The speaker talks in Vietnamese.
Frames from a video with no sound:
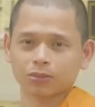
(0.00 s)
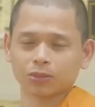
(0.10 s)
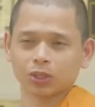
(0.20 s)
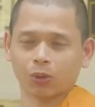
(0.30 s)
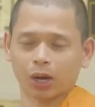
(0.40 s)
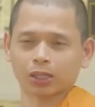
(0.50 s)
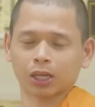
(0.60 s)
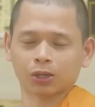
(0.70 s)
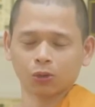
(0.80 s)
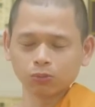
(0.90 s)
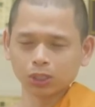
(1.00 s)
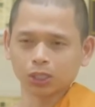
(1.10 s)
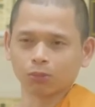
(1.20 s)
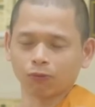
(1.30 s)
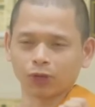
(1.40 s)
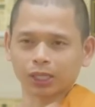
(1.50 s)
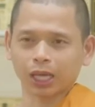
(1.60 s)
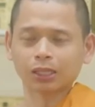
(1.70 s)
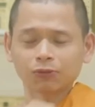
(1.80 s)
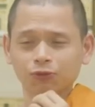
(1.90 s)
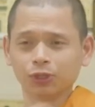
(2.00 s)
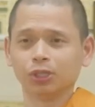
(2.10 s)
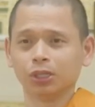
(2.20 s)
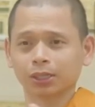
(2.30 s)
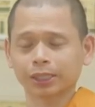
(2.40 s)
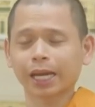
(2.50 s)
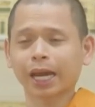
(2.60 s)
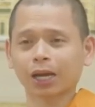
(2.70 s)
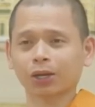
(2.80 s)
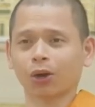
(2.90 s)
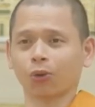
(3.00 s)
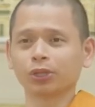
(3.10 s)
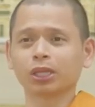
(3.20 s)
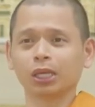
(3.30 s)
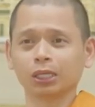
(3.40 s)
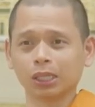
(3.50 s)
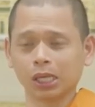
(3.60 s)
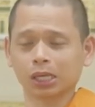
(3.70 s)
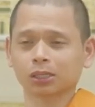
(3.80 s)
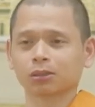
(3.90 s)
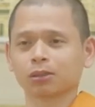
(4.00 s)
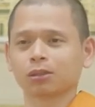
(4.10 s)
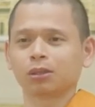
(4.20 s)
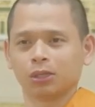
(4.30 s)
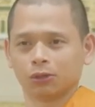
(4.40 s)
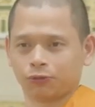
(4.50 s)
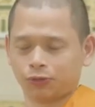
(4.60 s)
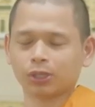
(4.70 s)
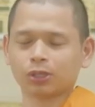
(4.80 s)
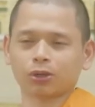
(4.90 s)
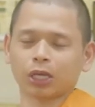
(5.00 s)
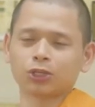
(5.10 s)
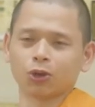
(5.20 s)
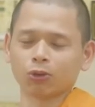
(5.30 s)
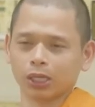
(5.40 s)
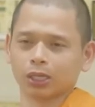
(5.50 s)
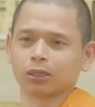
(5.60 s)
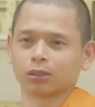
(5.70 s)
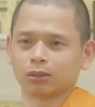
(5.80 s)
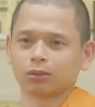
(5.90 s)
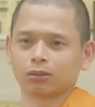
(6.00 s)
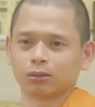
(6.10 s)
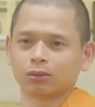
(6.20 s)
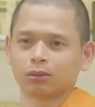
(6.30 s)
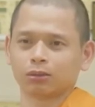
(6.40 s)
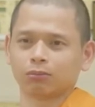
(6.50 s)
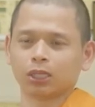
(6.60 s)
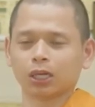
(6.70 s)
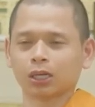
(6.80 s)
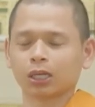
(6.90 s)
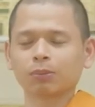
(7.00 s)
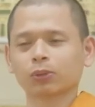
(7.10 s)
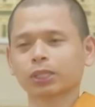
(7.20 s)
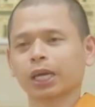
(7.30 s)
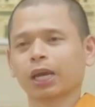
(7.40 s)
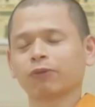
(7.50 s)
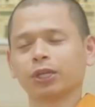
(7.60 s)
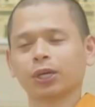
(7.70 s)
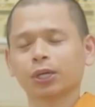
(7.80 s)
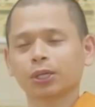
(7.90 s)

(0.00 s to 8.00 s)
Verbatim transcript: hoặc là cúng dường một vị thánh vừa ra khỏi thiền diệt phước có thể chỗ liền bây giờ kiếm đâu ra hai vị đó